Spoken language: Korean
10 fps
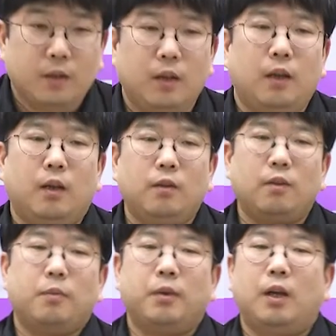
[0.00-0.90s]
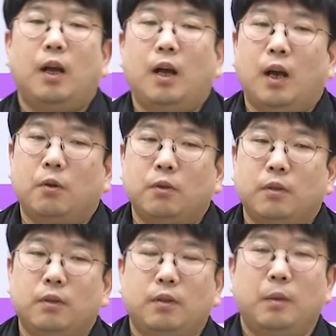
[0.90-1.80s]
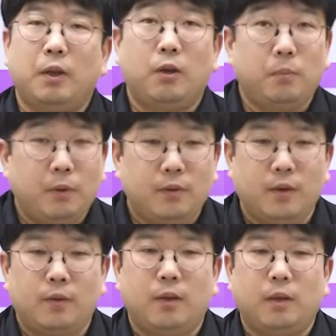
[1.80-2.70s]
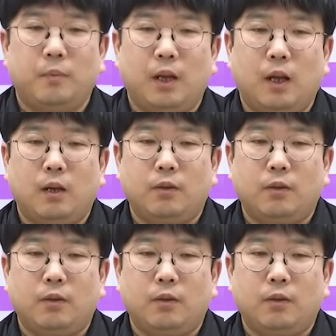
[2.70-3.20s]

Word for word: 네, 안녕하십니까. 오늘은 테마 열 번째 시간입니다.